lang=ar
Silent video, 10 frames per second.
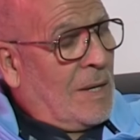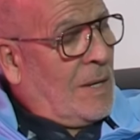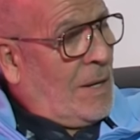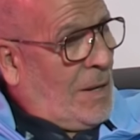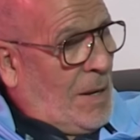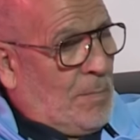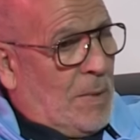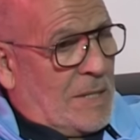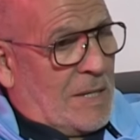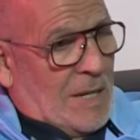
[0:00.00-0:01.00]

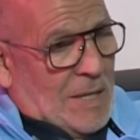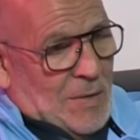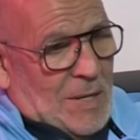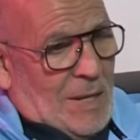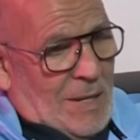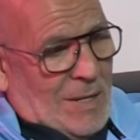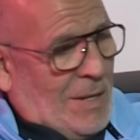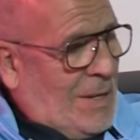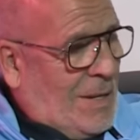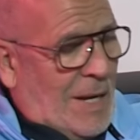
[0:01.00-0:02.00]
الخبازات عندنا واحد
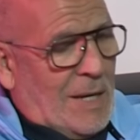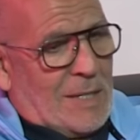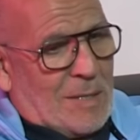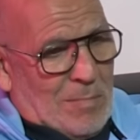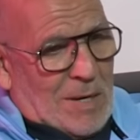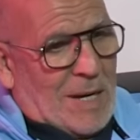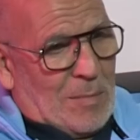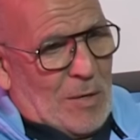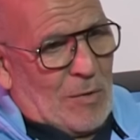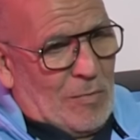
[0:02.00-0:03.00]
الحي تما
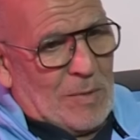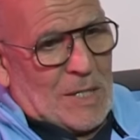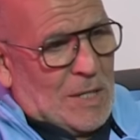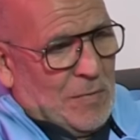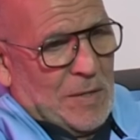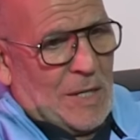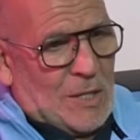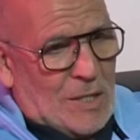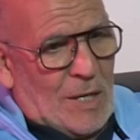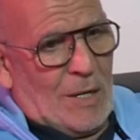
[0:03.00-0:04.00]
كان معروف داك الشيء فيه داك
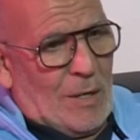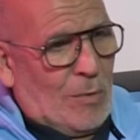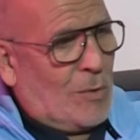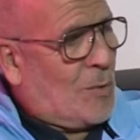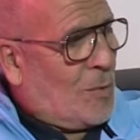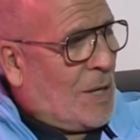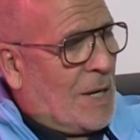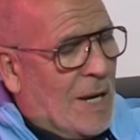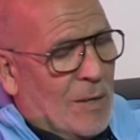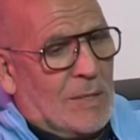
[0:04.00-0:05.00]
الشيء ديال اللوز
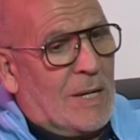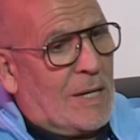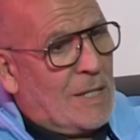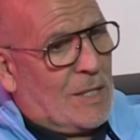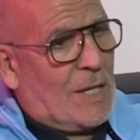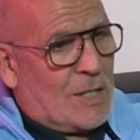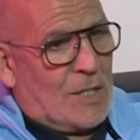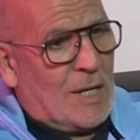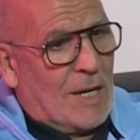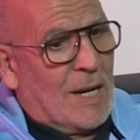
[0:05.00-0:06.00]
والكركاع وهذا خديت داك
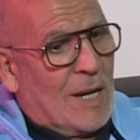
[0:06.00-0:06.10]
الشيء